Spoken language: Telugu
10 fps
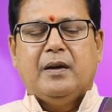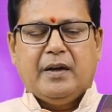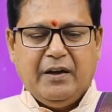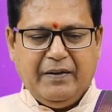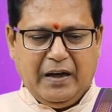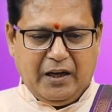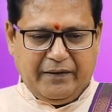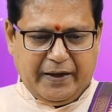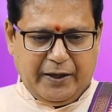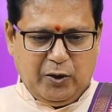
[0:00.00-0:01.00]
రెండు వేల
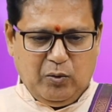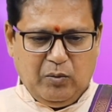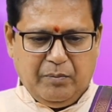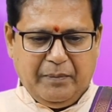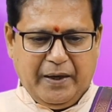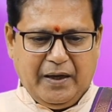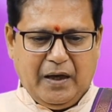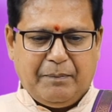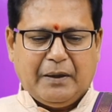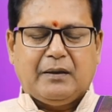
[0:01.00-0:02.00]
ఇరవై రెండు మే
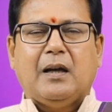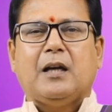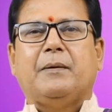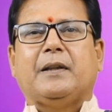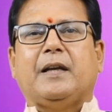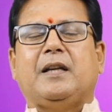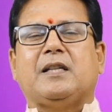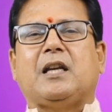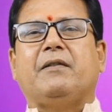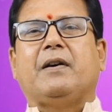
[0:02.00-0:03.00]
నెల పద్నాలుగవ తేదీ
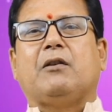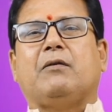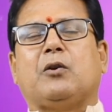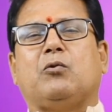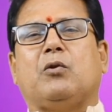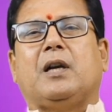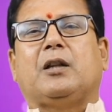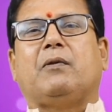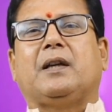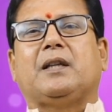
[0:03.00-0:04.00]
శనివారం వరకు గల
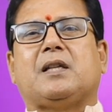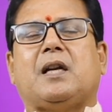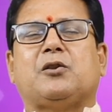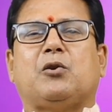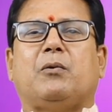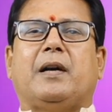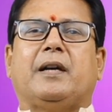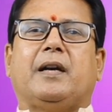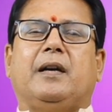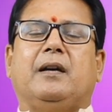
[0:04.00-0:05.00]
ద్వాదశ రాసుల
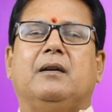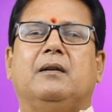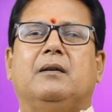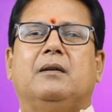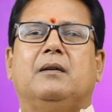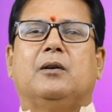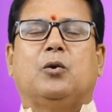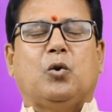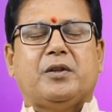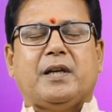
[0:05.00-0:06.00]
వారికి
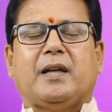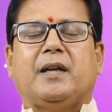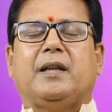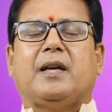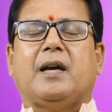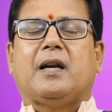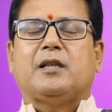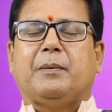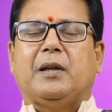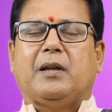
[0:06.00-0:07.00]
గోచార రీత్యా
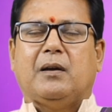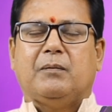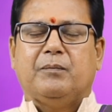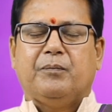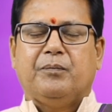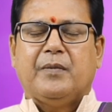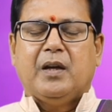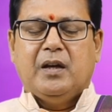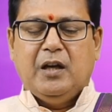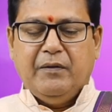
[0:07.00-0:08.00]
రాశి ఫలితాలు
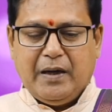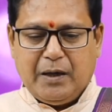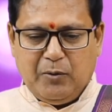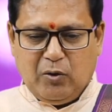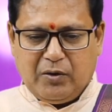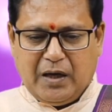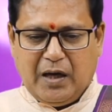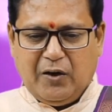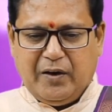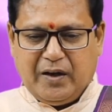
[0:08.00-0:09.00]
ఈ వారంలో
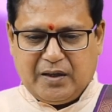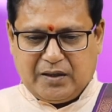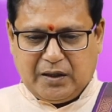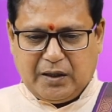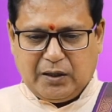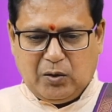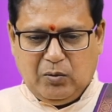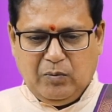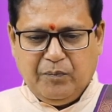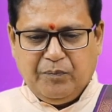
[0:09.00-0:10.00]
గ్రహాల యొక్క
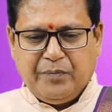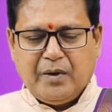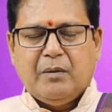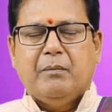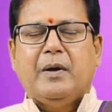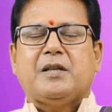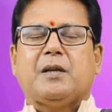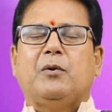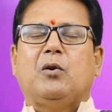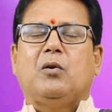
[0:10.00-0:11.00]
స్థితిగతులు
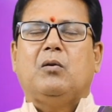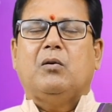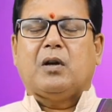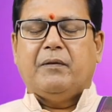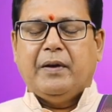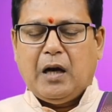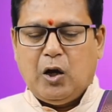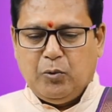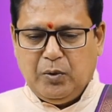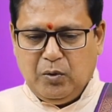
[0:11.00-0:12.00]
మేషములో
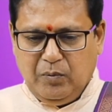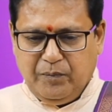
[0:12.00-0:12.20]
రవిరాహువులు